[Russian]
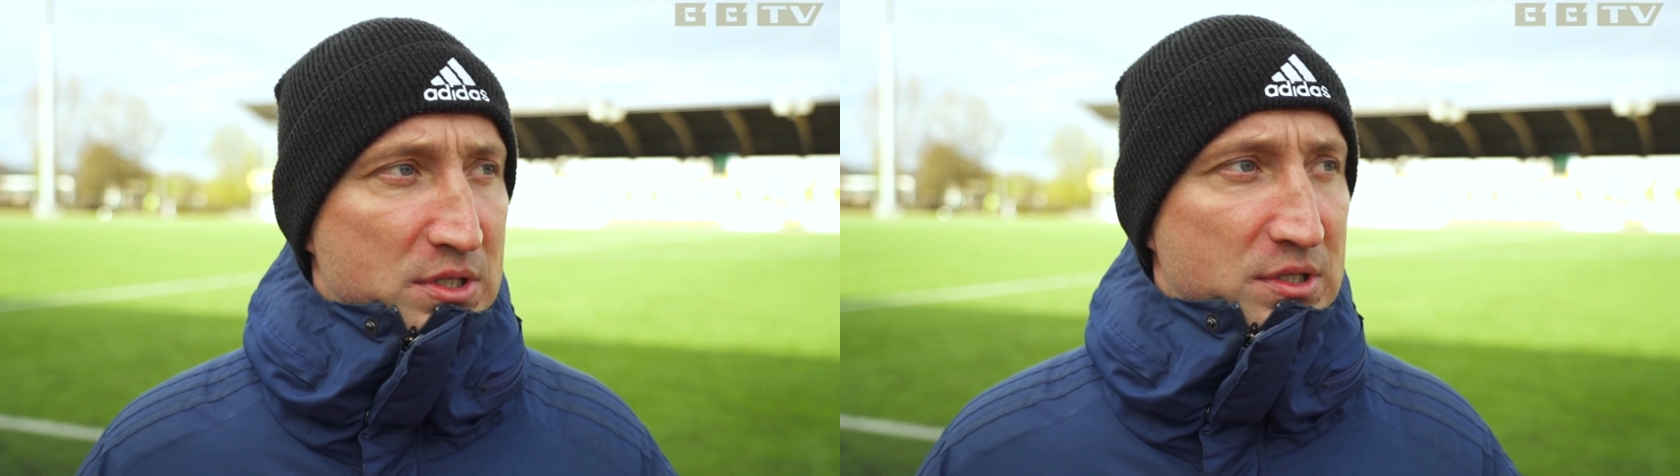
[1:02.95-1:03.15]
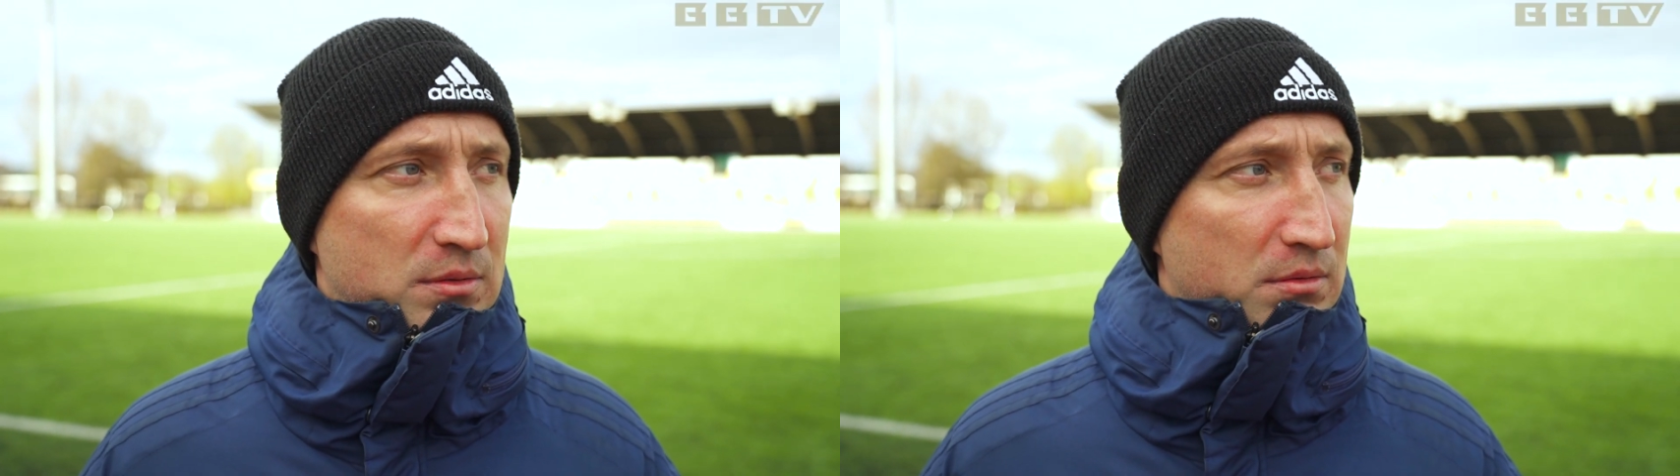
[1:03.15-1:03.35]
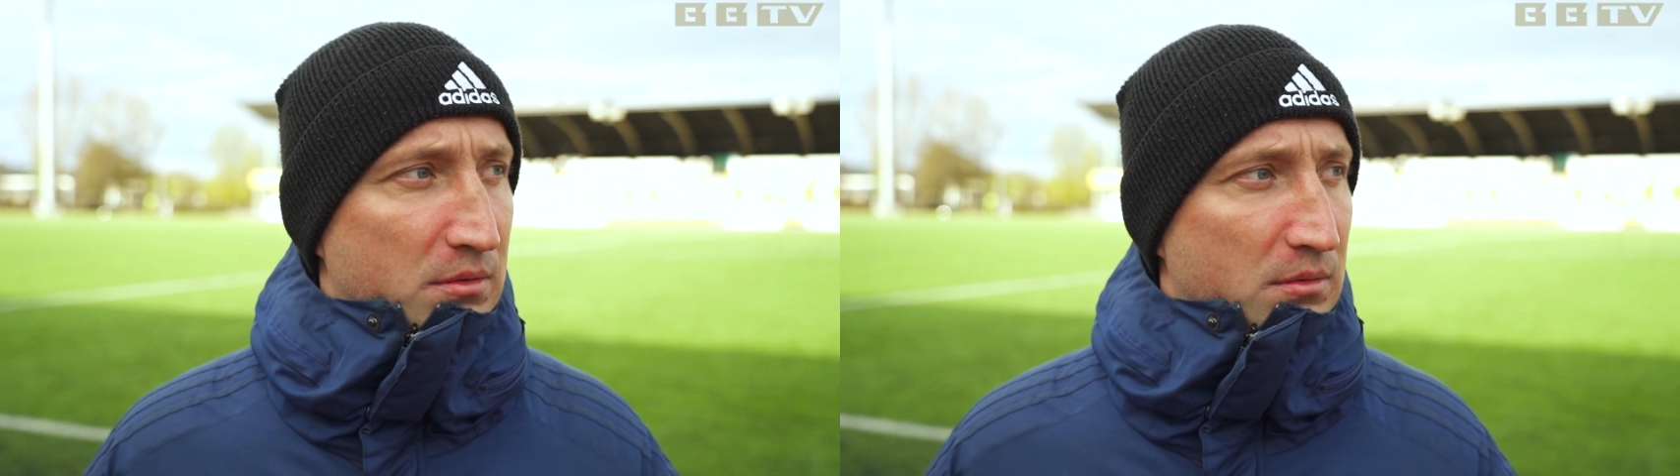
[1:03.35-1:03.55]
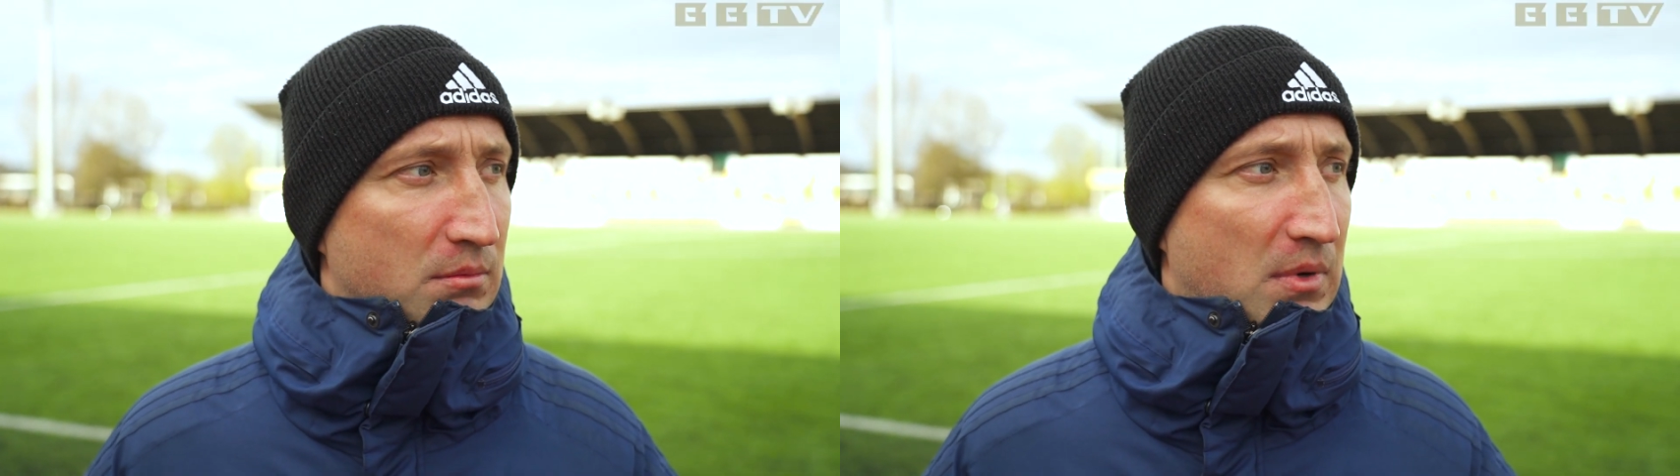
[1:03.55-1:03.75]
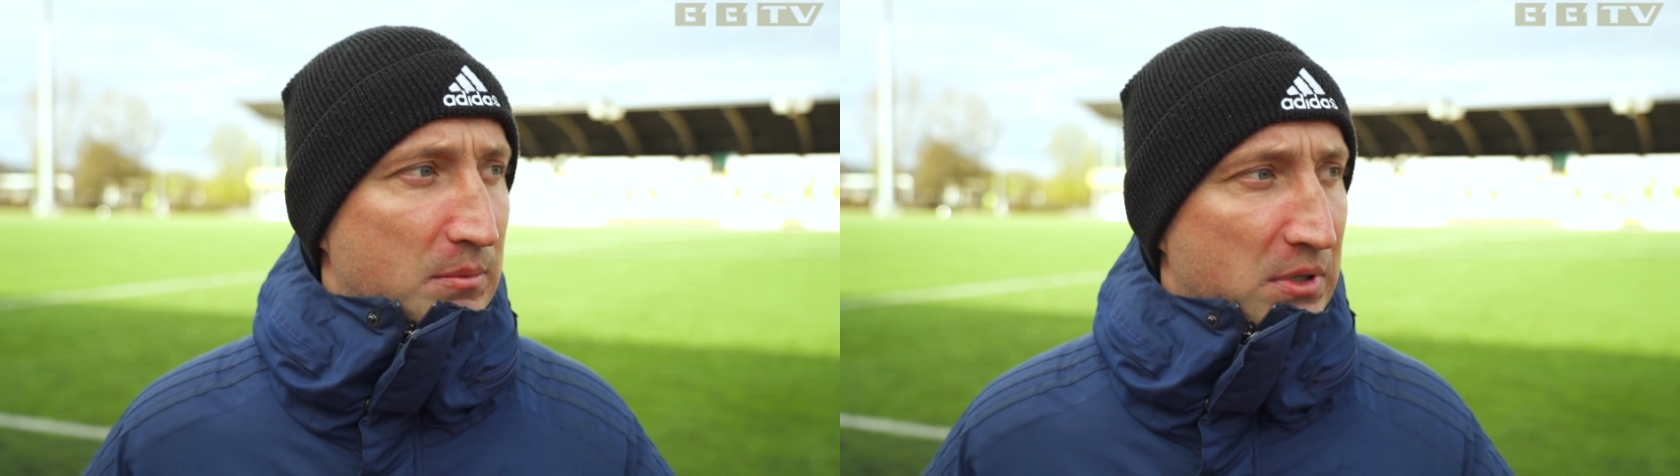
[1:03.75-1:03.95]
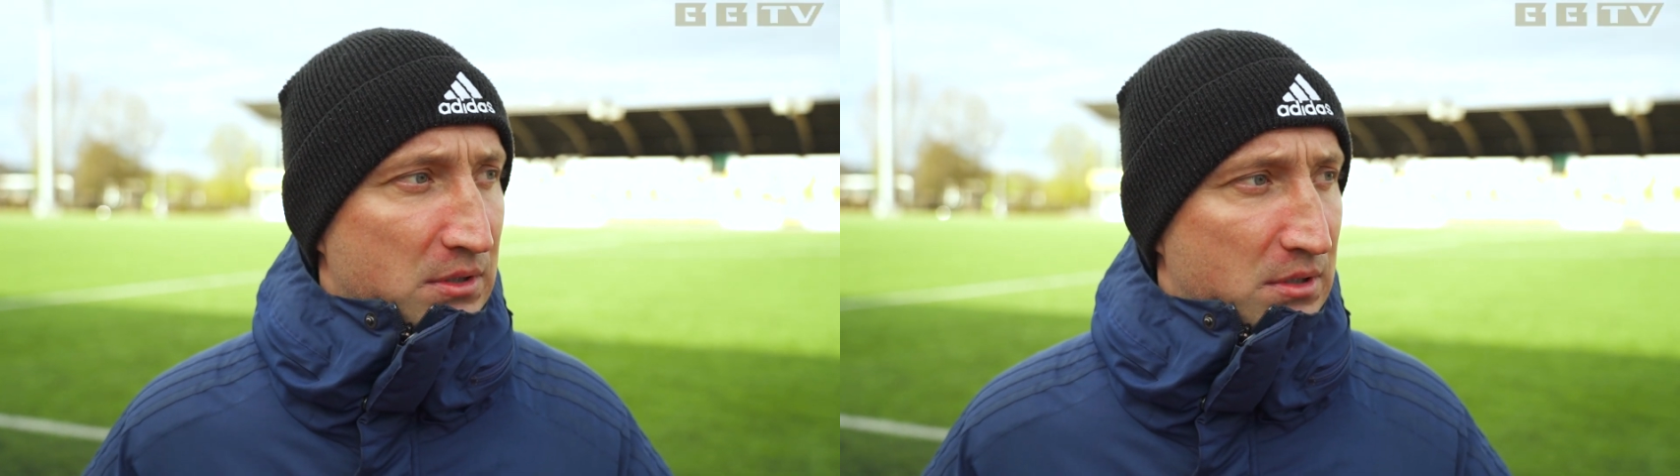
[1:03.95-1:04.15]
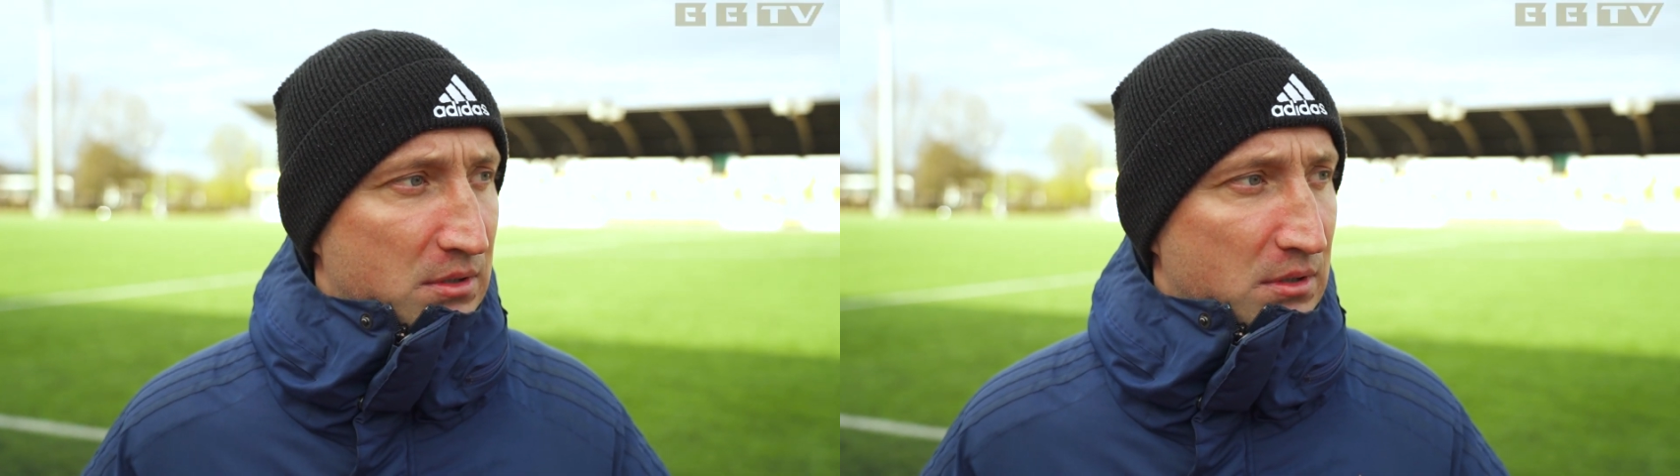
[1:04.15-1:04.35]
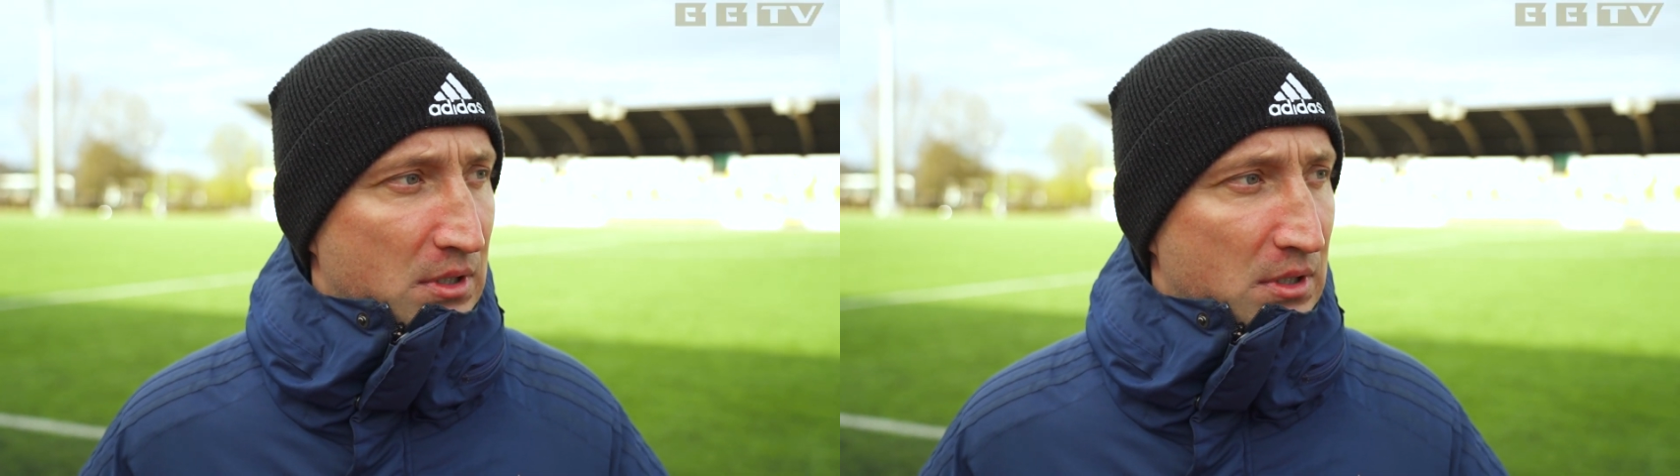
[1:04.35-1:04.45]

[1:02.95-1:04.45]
один момент